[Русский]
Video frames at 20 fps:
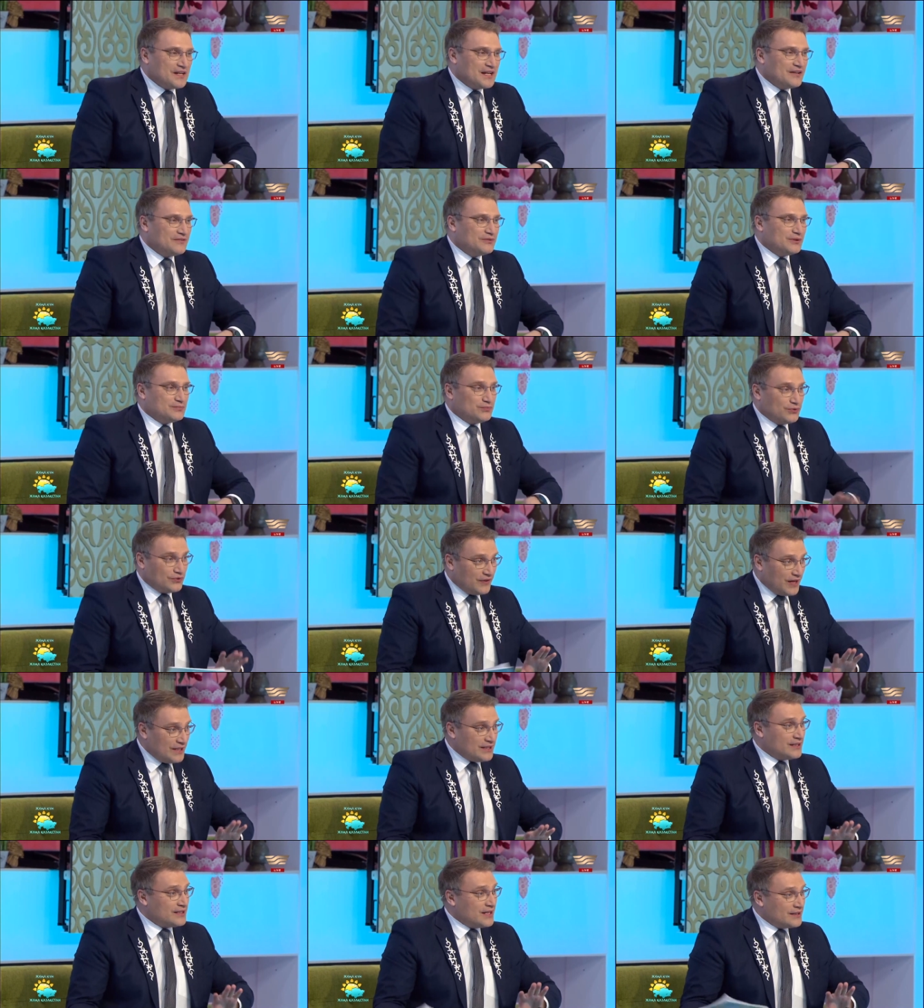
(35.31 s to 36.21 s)
Вот,
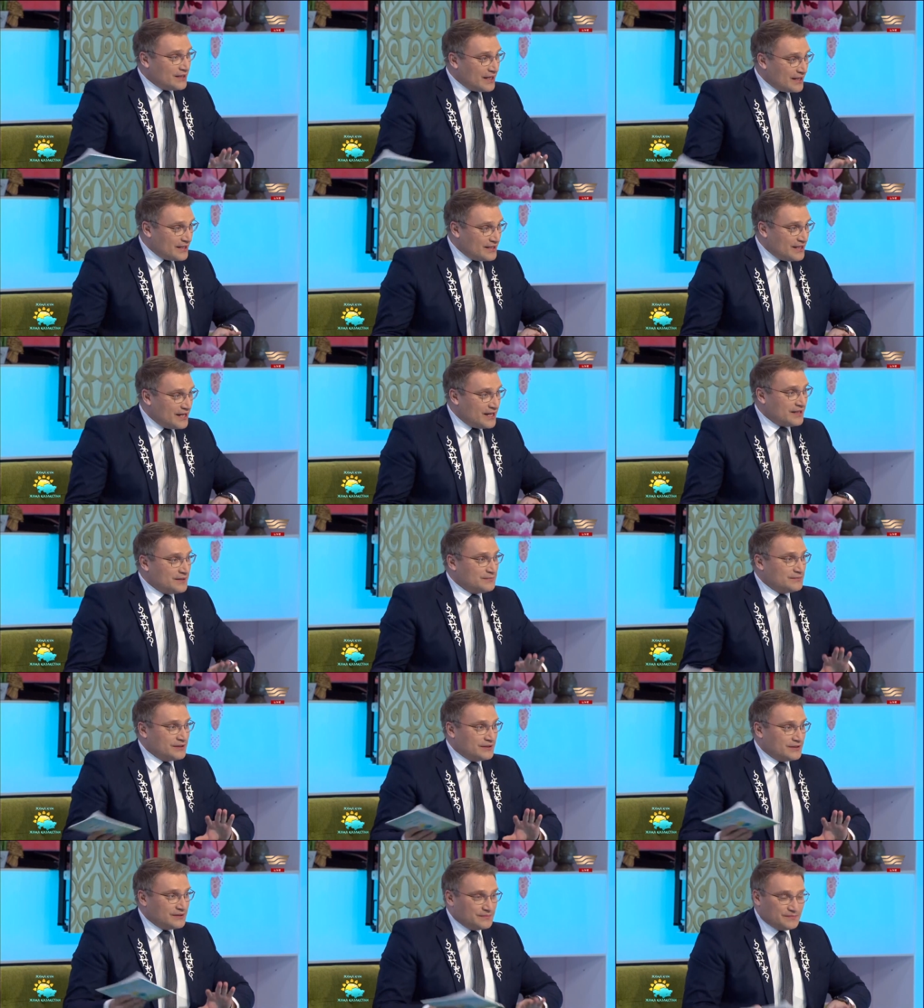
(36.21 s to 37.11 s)
буквально на, на днях
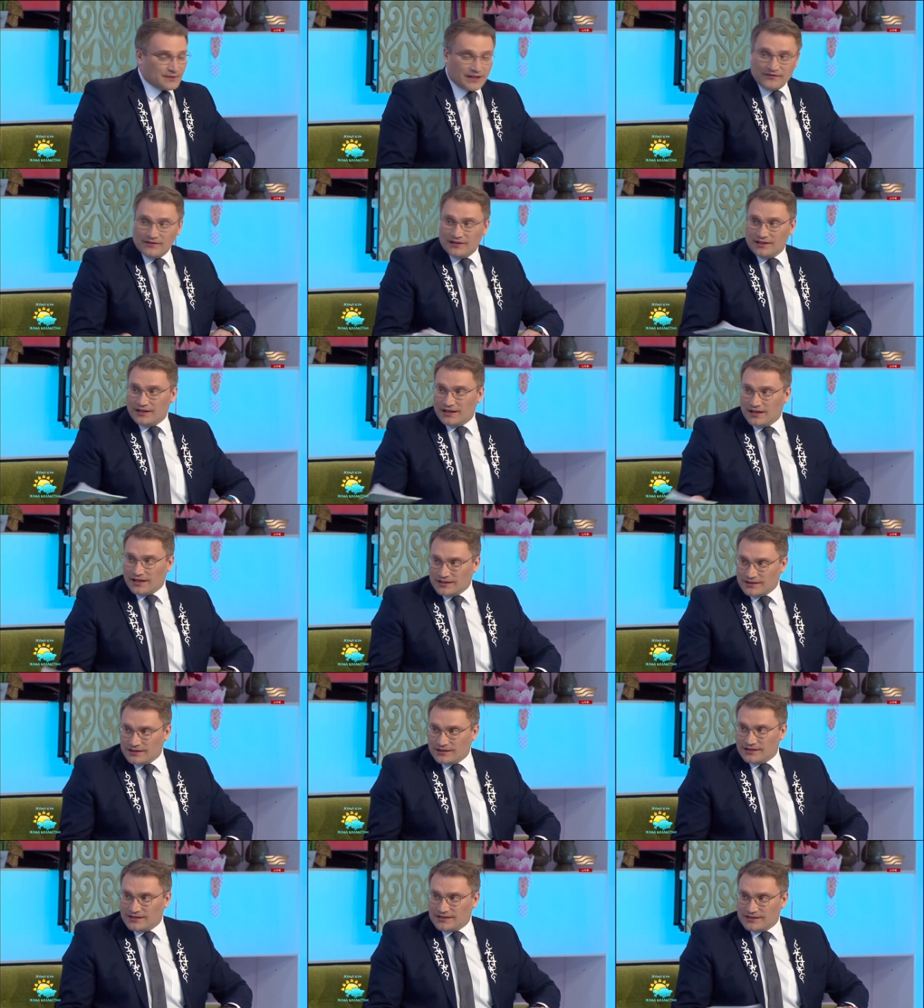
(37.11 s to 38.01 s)
мы провели
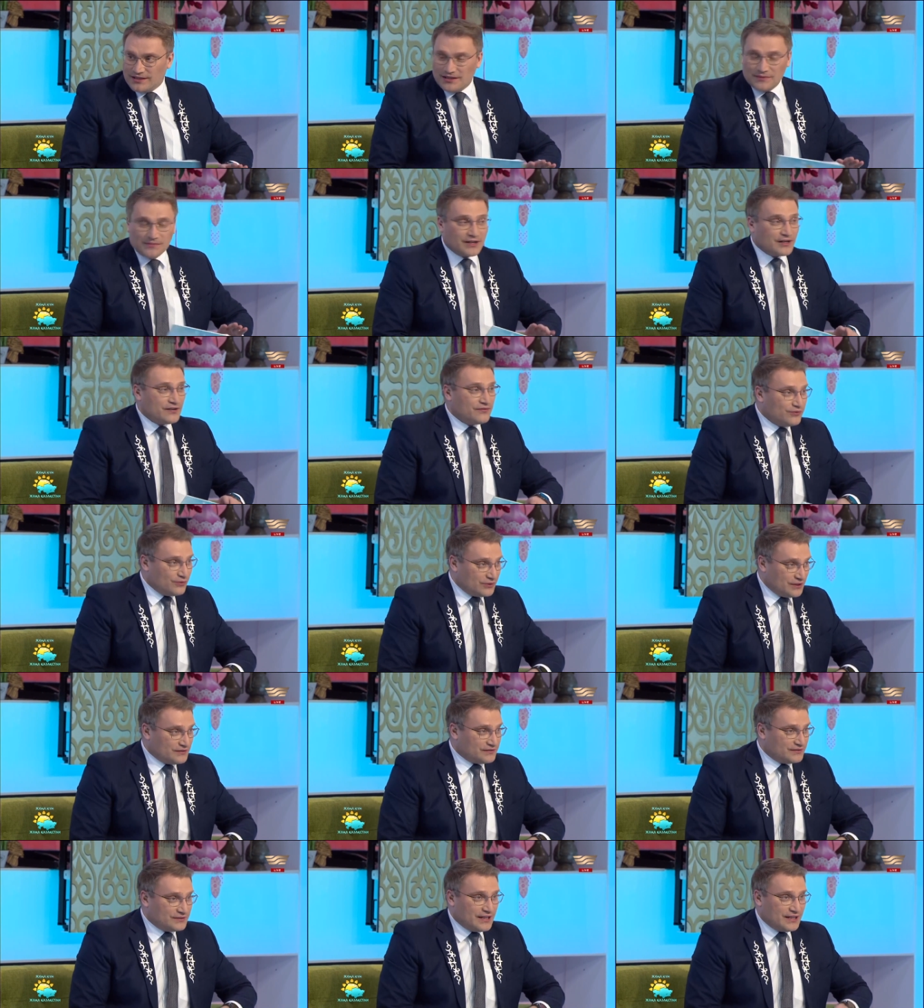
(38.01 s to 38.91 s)
один из
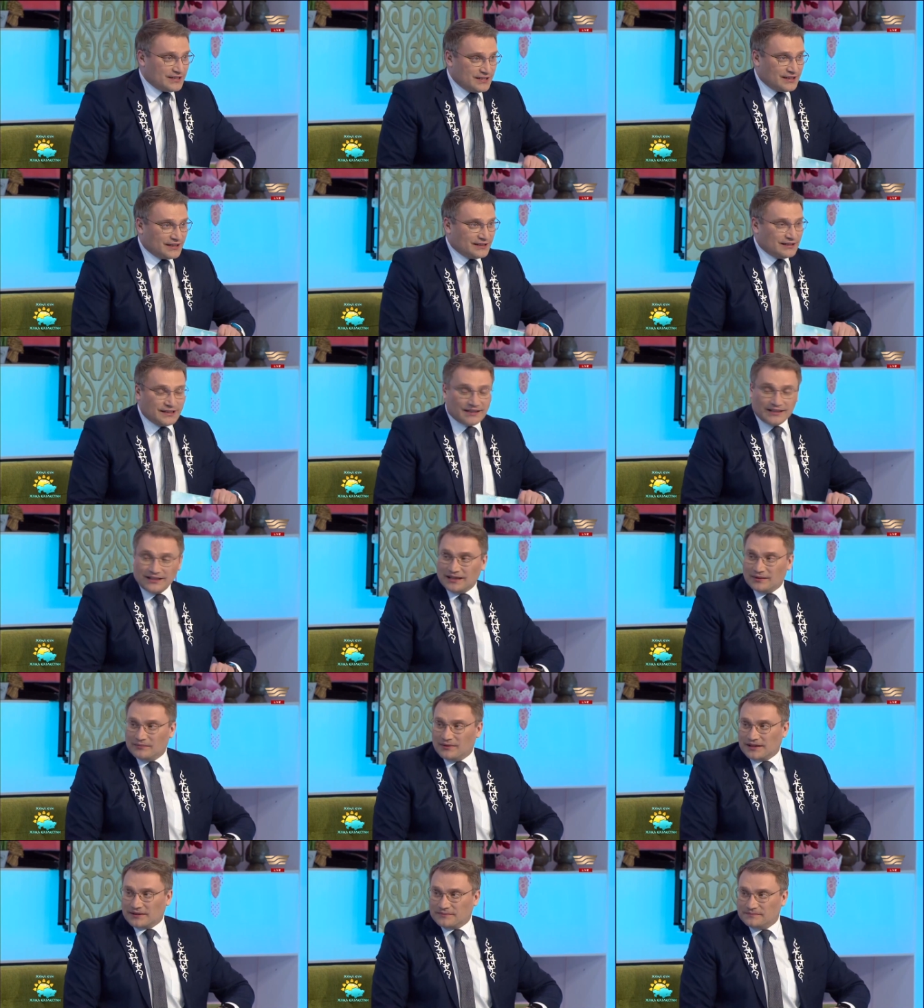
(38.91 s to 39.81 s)
телемарафонов на телеканале
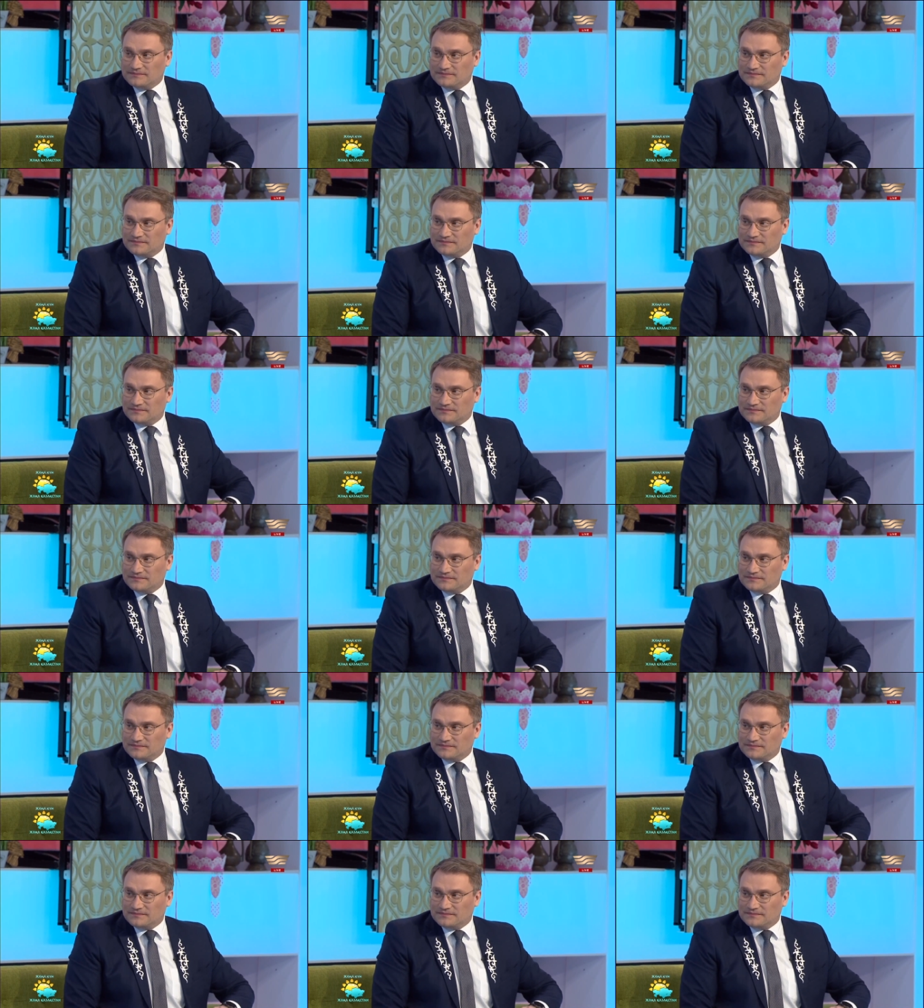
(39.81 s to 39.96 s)
«Хабар».